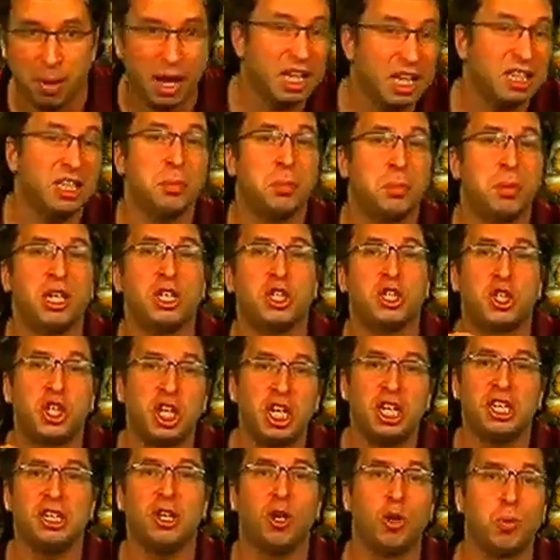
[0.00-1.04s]
По этой
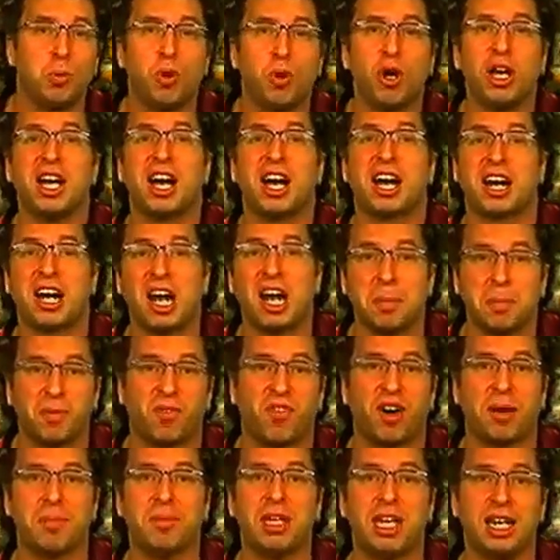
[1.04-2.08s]
причине любой араб
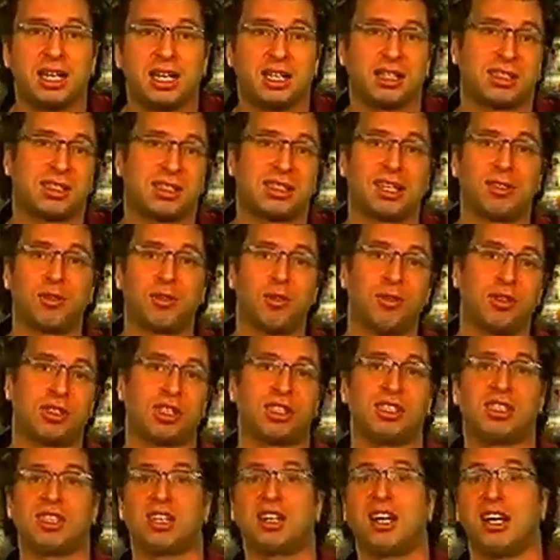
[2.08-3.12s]
в Америке
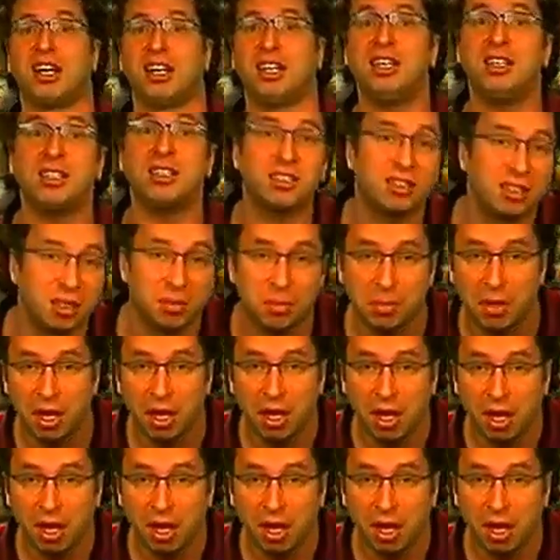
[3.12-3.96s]
становится террористом,